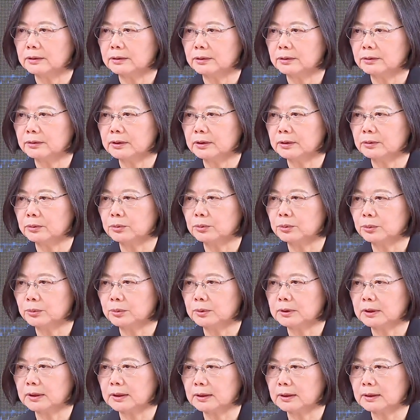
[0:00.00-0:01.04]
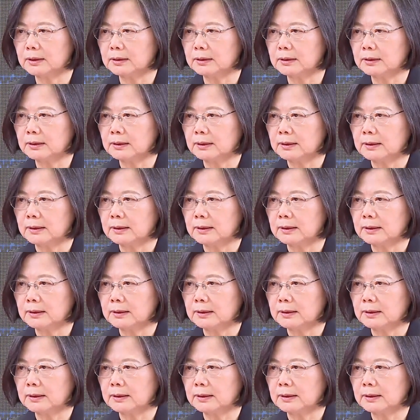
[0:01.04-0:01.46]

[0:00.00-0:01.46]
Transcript: 有很多的